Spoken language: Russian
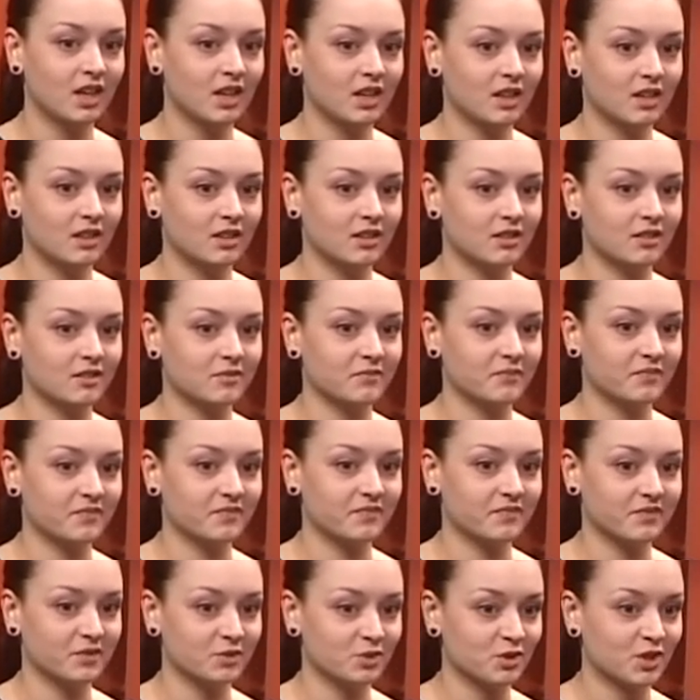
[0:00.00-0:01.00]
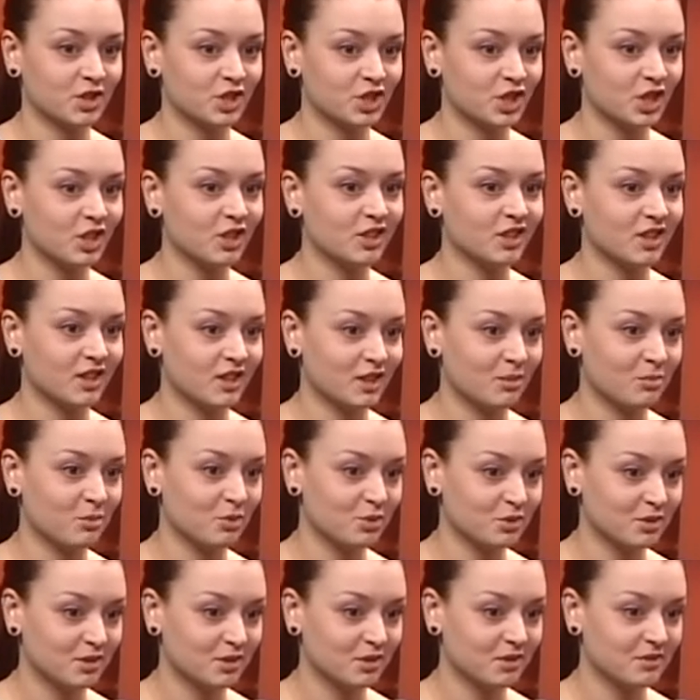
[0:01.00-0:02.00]
А, Но ну, сначала я
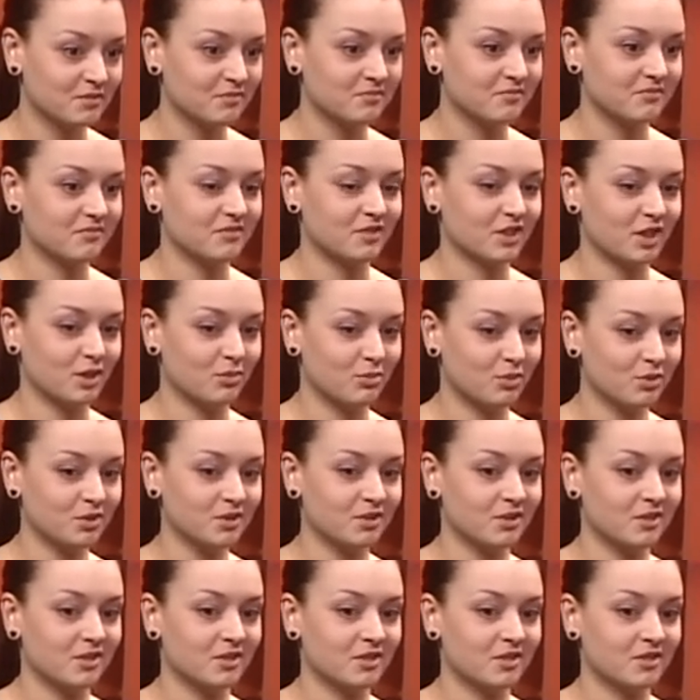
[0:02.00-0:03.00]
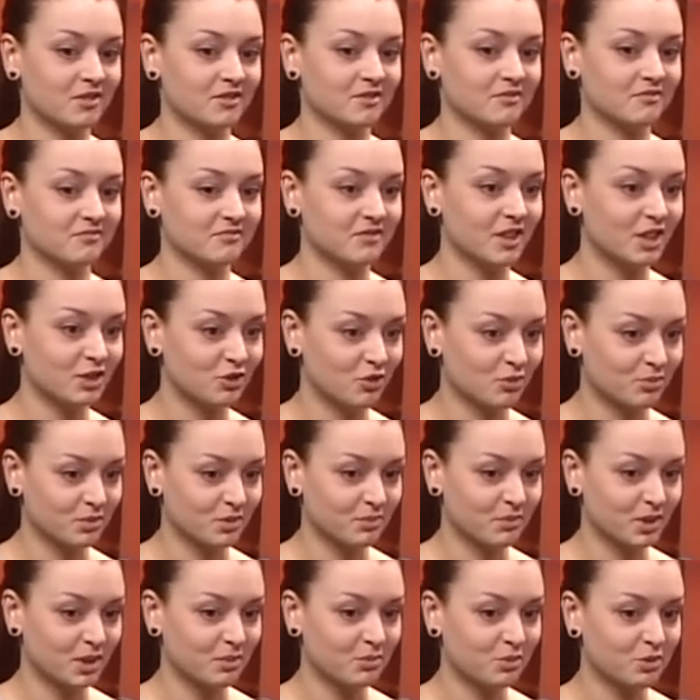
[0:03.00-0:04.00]
работала, работала
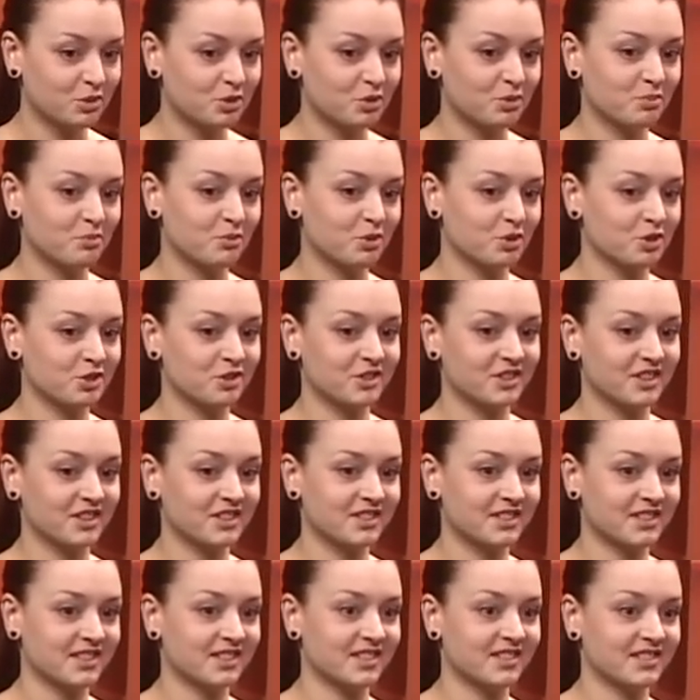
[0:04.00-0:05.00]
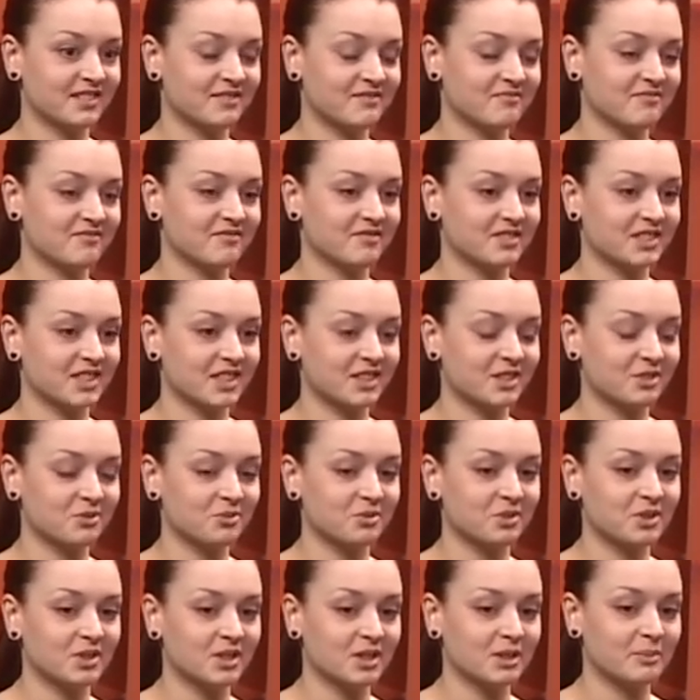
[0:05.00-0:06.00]
наемным рабочим, можно так сказать,
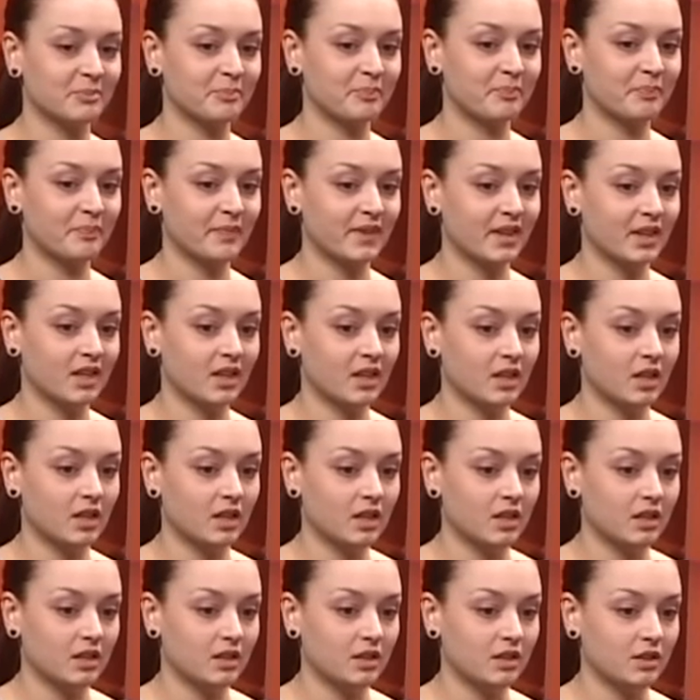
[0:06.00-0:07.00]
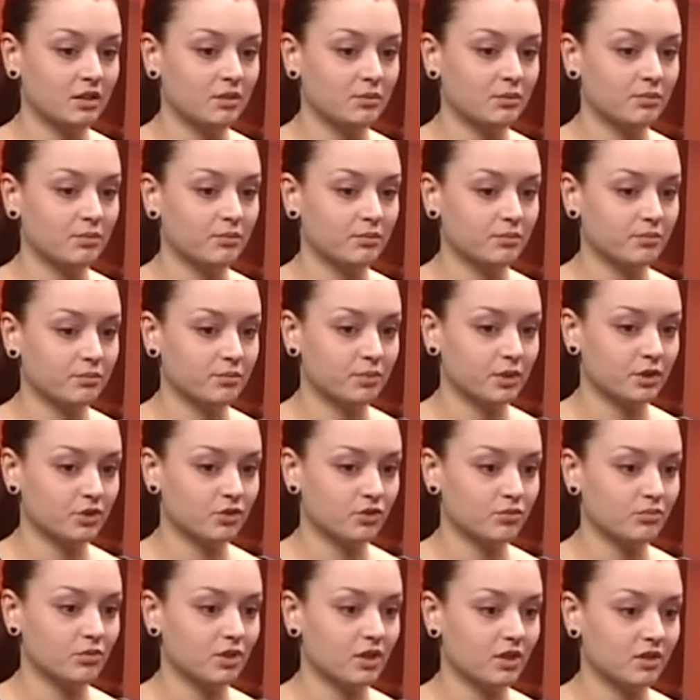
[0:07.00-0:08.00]
сотрудником. И
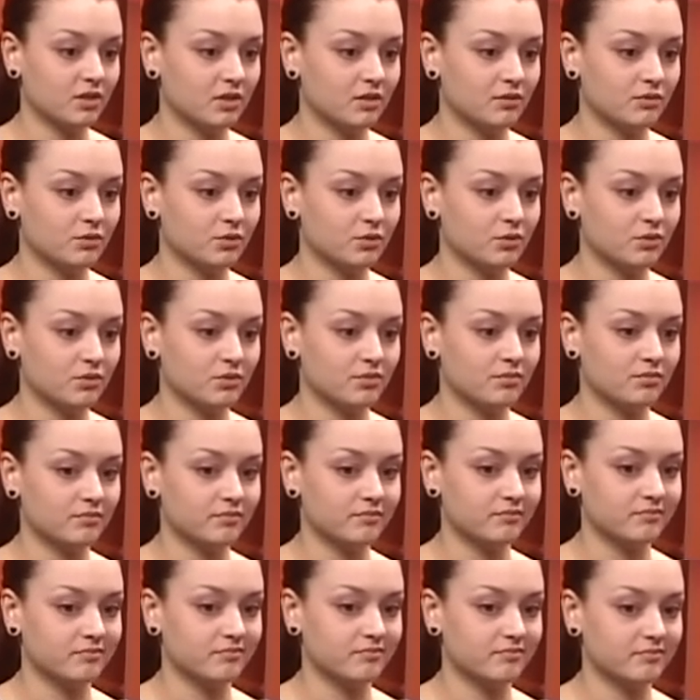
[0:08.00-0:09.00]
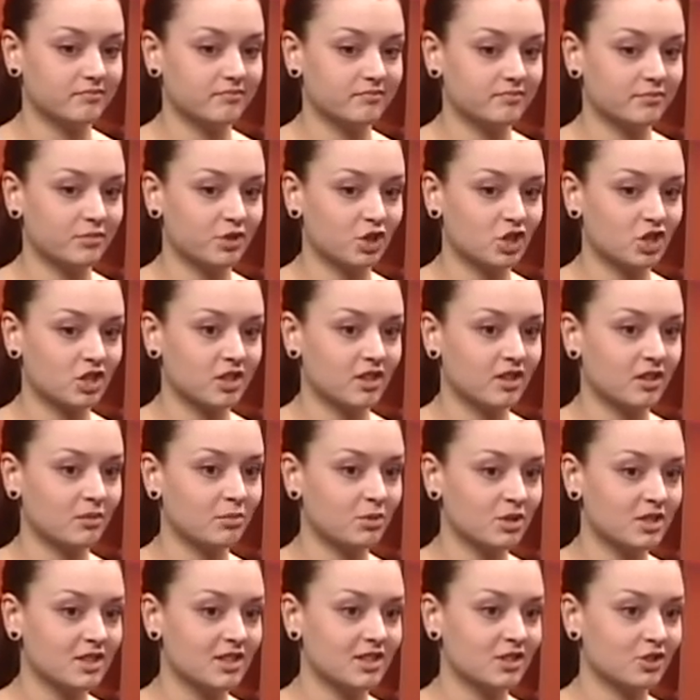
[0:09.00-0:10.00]
потом как-то вот пришла к
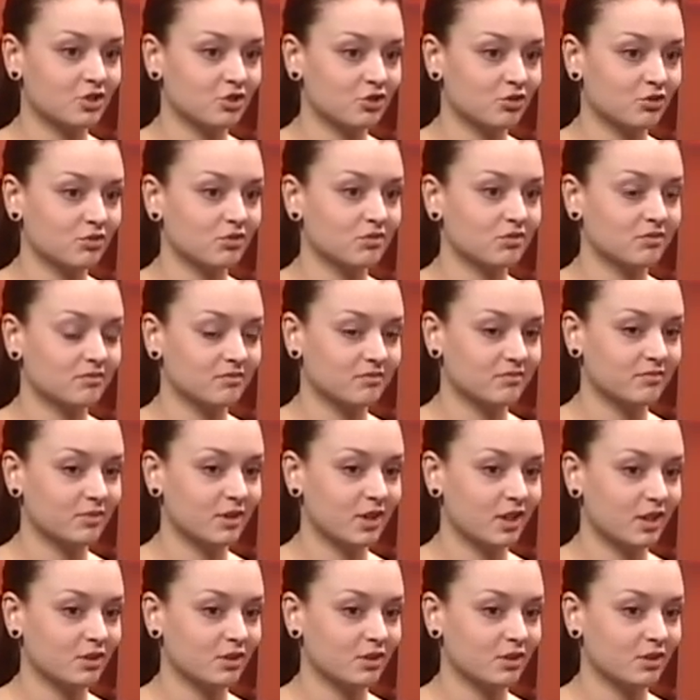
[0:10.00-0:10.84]
мысли, что пора